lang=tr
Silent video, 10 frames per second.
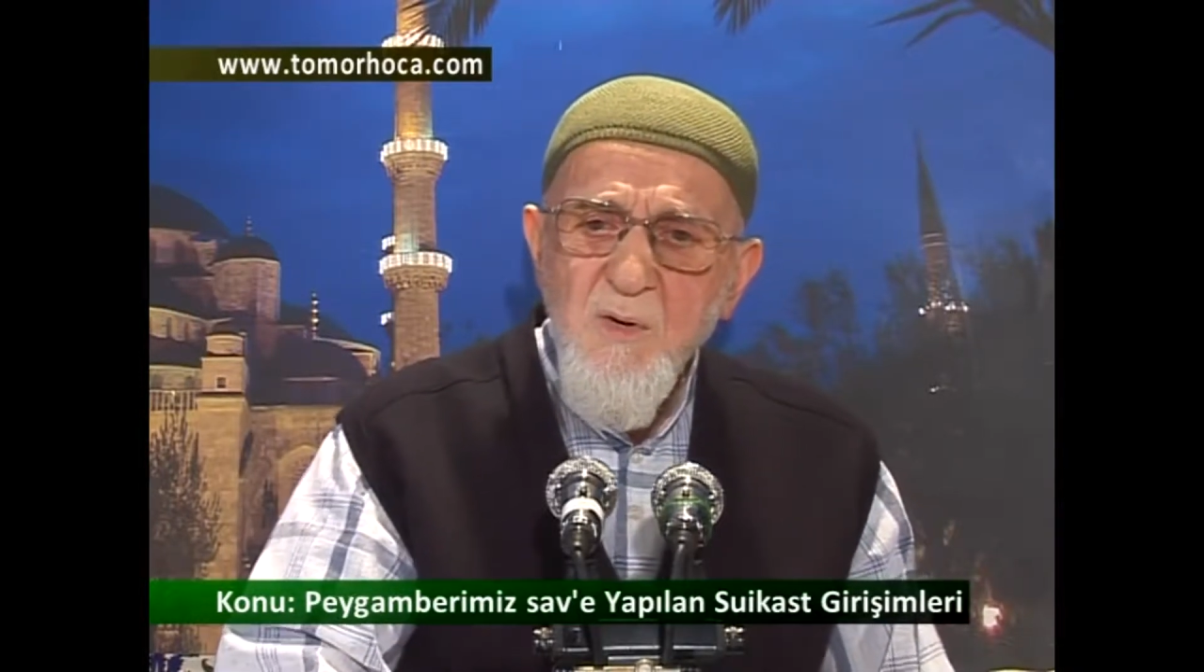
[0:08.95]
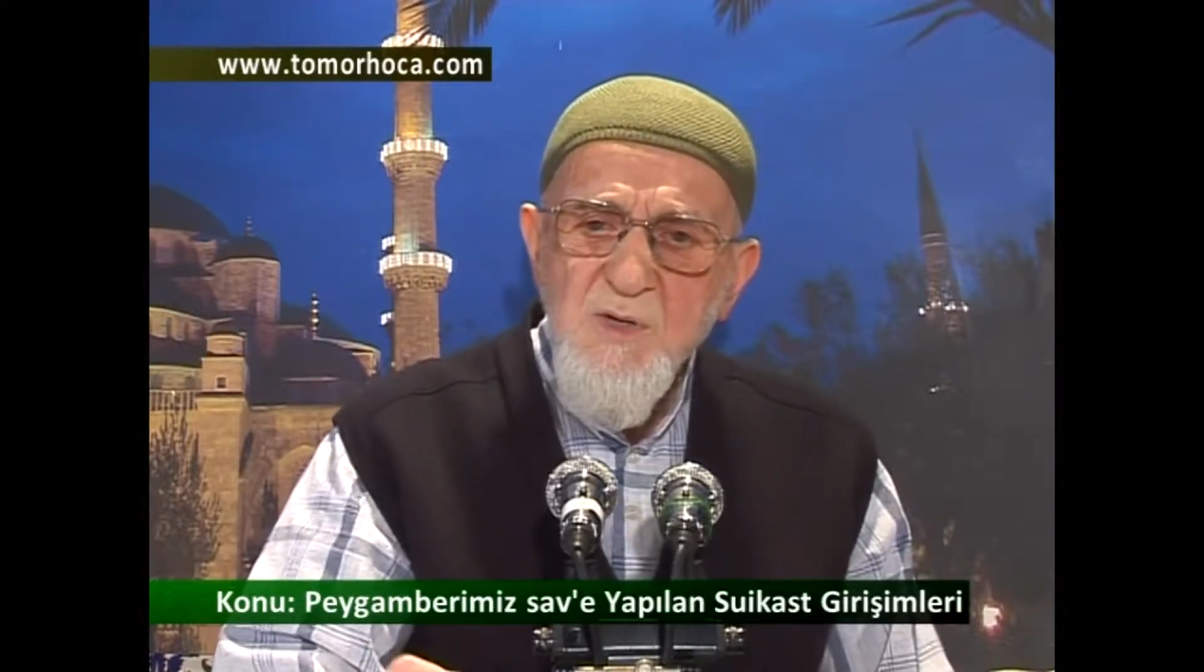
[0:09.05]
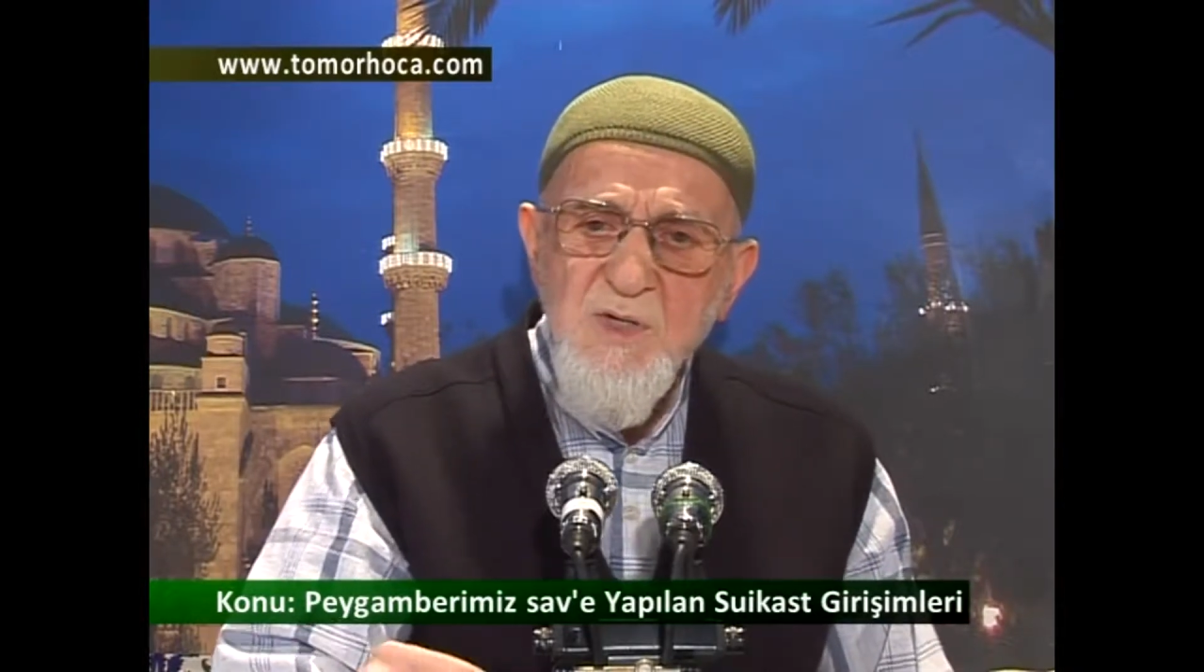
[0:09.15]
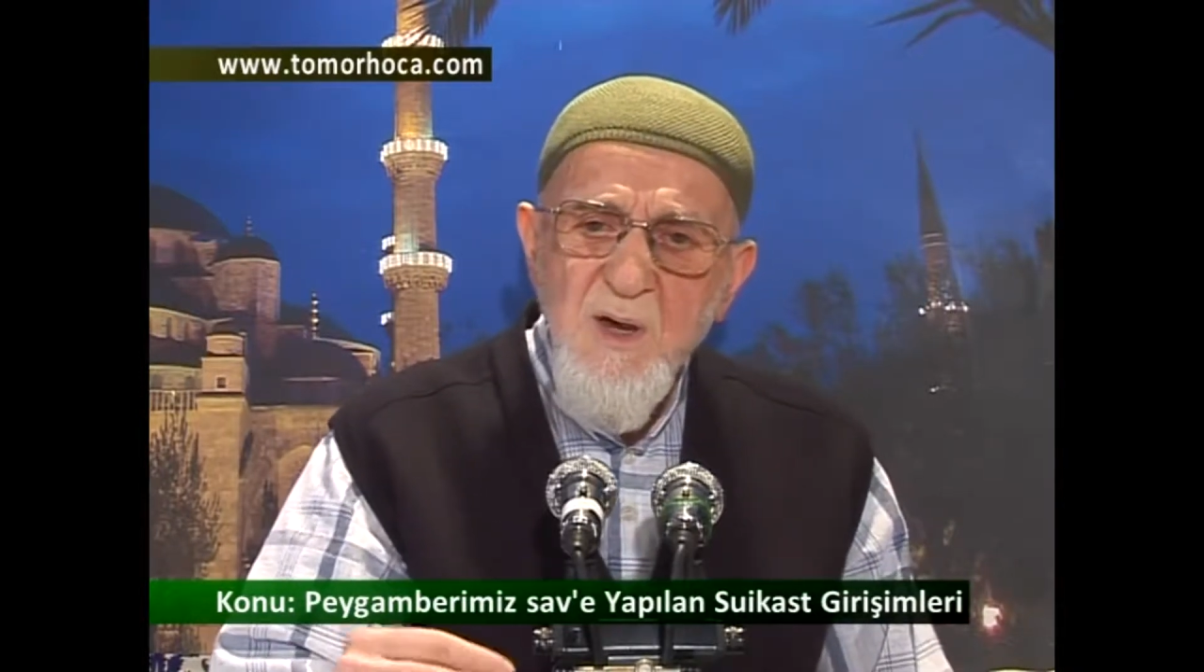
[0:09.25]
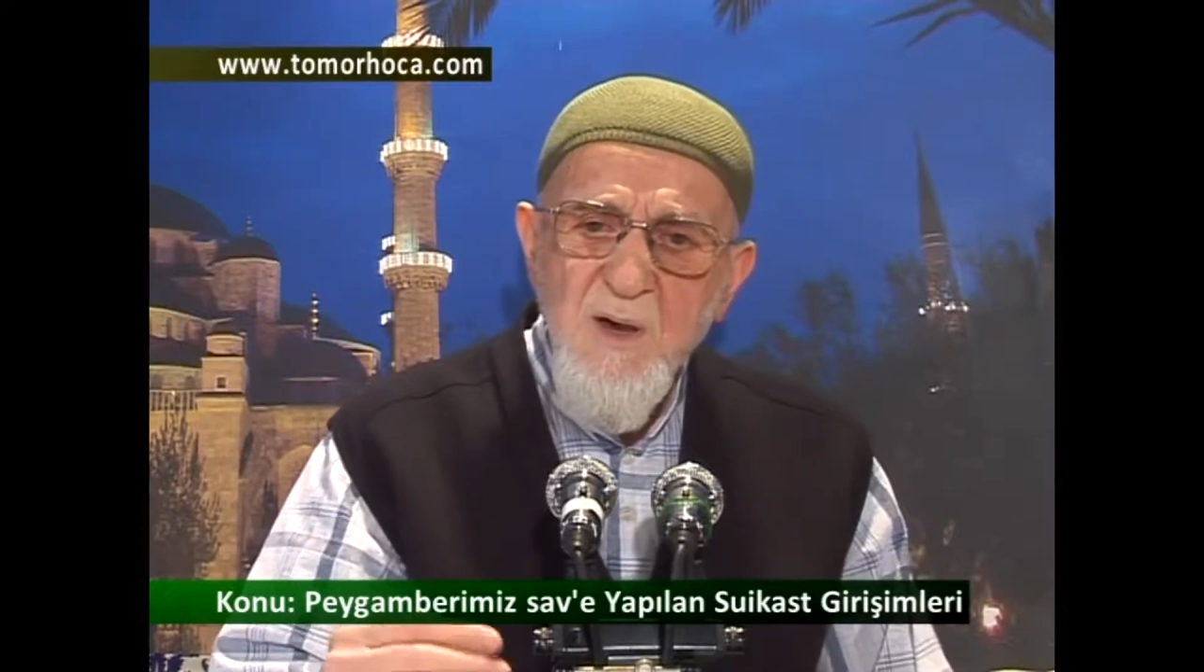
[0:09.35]

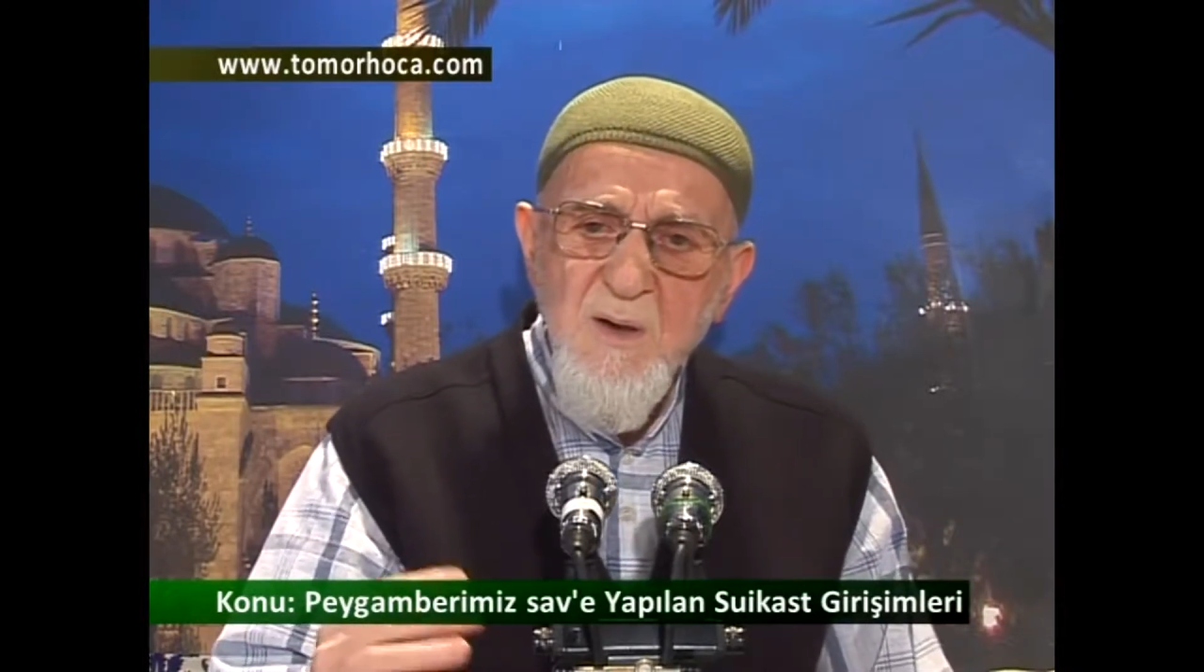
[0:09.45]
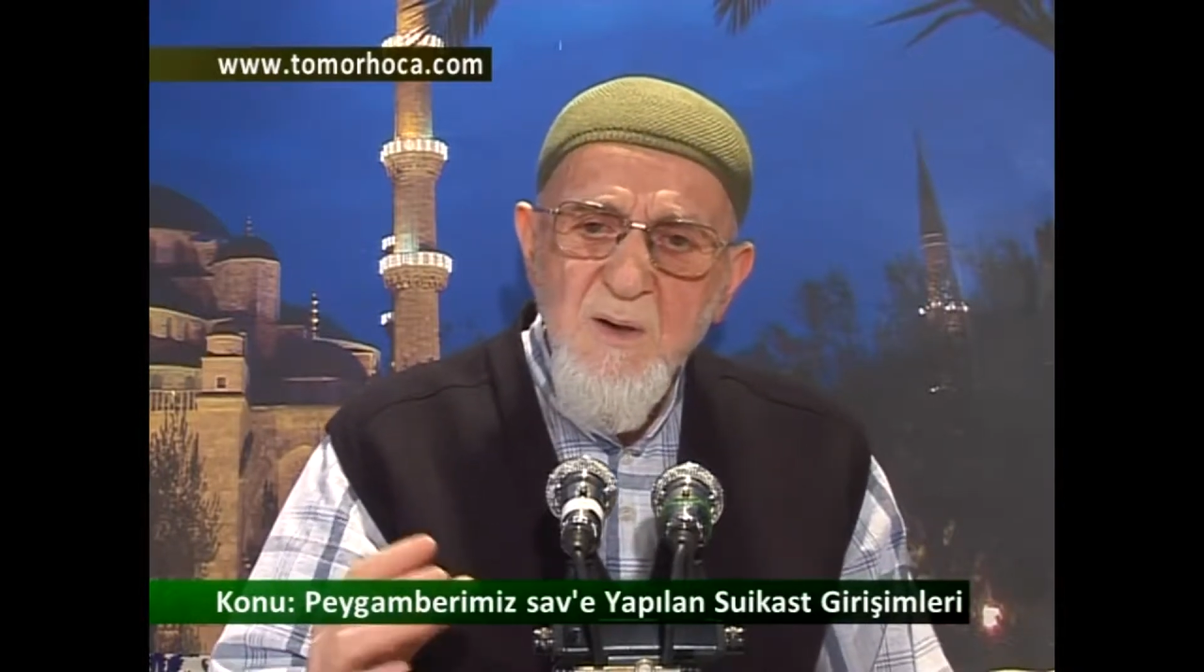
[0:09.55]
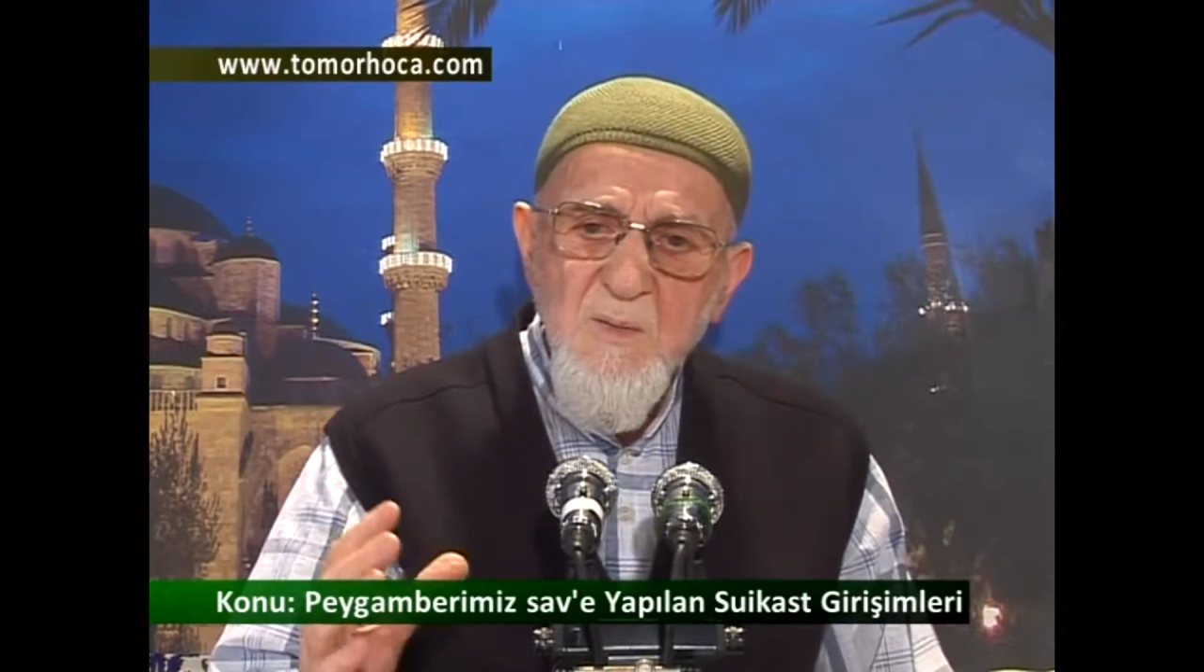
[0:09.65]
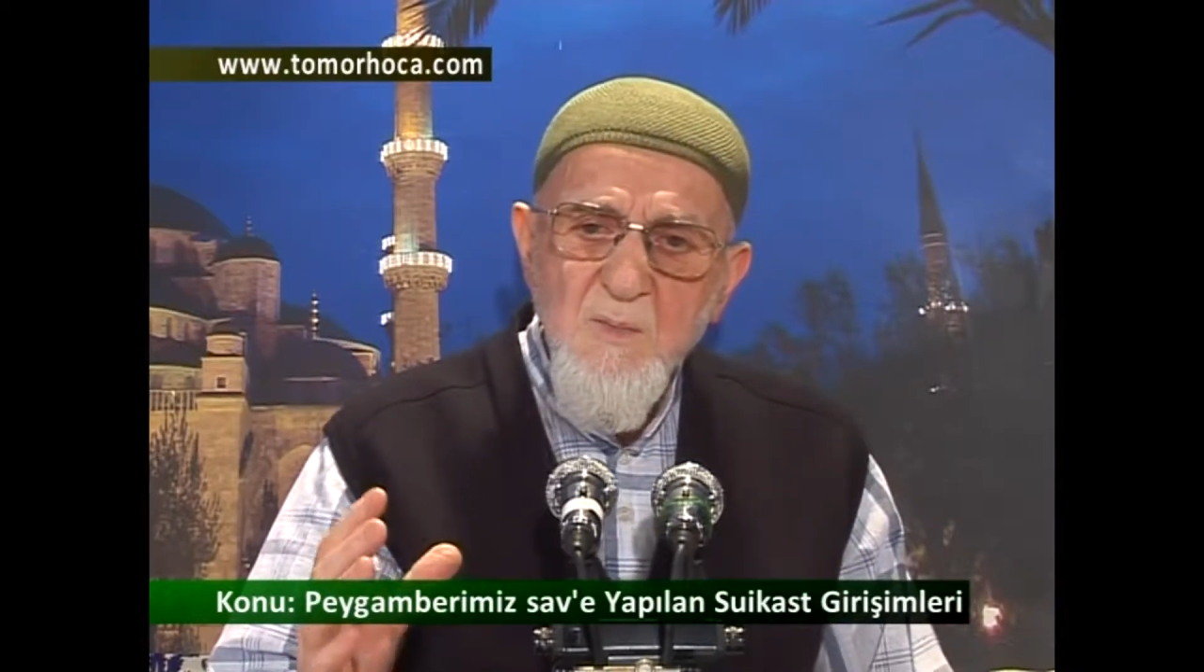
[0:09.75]
önce